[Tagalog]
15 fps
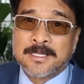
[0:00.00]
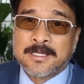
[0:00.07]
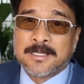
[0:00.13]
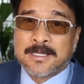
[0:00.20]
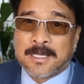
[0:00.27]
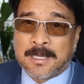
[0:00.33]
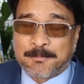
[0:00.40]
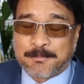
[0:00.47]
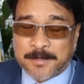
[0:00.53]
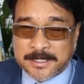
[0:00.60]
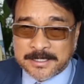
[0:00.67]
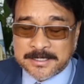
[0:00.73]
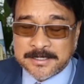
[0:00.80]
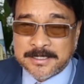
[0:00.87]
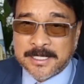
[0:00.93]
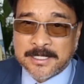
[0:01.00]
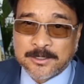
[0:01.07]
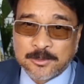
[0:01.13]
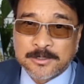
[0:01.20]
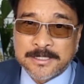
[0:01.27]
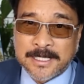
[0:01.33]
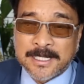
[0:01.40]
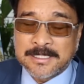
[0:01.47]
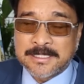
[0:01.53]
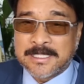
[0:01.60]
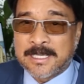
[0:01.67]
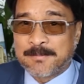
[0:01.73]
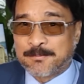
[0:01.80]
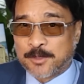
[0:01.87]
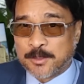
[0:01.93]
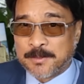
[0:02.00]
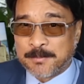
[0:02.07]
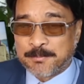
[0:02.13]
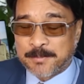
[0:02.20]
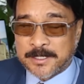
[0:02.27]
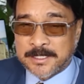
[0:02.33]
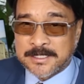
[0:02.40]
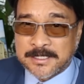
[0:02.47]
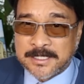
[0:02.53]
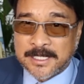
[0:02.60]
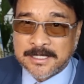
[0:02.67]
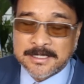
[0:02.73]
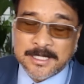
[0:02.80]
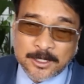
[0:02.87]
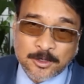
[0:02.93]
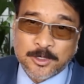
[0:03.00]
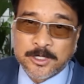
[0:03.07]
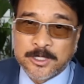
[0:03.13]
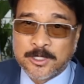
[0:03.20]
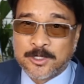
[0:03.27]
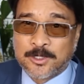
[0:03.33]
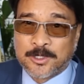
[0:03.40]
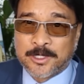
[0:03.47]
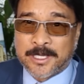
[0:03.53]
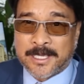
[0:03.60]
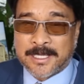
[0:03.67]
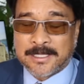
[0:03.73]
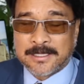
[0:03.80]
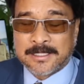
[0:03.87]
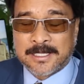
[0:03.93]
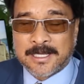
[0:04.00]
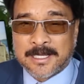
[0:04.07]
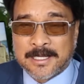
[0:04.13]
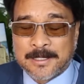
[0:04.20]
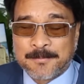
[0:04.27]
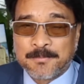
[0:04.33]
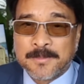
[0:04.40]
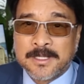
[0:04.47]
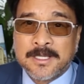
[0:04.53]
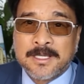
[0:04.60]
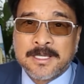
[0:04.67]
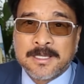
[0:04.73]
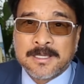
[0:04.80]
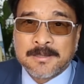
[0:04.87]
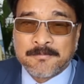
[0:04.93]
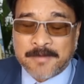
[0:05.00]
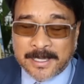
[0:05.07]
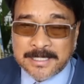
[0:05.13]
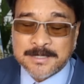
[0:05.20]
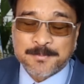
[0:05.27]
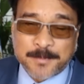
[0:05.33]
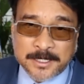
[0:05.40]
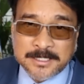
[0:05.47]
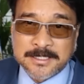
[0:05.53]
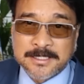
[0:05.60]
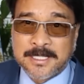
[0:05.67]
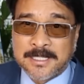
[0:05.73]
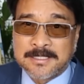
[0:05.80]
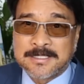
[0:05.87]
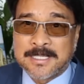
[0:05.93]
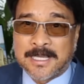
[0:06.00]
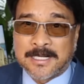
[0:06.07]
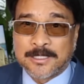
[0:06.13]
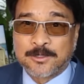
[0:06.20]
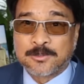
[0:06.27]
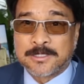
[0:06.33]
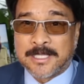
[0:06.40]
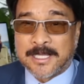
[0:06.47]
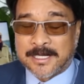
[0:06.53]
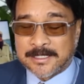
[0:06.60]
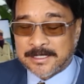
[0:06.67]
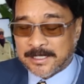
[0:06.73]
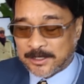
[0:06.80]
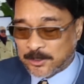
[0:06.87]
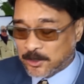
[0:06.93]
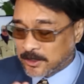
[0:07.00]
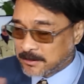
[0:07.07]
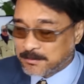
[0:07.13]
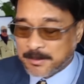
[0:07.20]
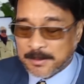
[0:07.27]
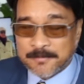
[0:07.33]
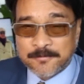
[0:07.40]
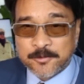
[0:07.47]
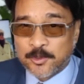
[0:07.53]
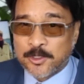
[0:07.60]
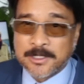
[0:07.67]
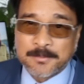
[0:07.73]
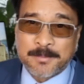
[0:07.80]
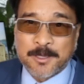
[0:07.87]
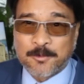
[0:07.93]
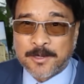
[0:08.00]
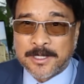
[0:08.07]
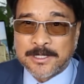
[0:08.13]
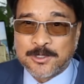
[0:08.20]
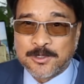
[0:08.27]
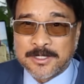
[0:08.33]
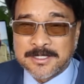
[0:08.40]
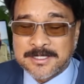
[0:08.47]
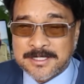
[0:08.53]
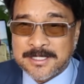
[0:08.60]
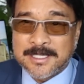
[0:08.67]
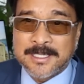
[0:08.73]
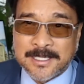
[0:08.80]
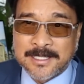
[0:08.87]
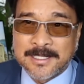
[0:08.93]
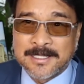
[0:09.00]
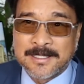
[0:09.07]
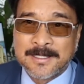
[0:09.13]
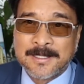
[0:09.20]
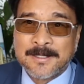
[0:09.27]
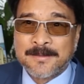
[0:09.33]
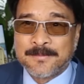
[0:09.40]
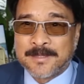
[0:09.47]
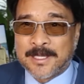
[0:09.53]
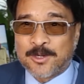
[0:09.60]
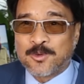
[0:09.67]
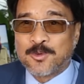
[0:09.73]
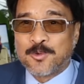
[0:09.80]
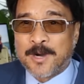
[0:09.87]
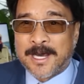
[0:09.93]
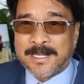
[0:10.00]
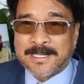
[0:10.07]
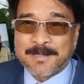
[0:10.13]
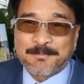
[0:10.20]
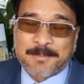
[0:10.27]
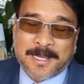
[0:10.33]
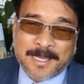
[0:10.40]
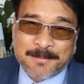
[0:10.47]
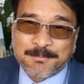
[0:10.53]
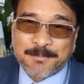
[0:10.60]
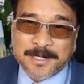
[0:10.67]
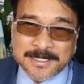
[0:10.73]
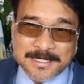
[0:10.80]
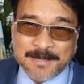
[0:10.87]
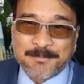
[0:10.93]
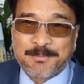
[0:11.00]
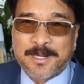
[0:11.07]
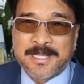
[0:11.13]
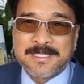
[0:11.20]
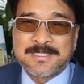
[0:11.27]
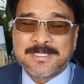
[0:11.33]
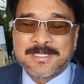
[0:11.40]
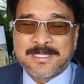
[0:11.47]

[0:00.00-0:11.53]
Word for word: uh, President Duterte, former President Arroyo, and uh, Vice President Sara Duterte. Don't be fooled by what you're seeing na kung wari pa embrace-embrace si,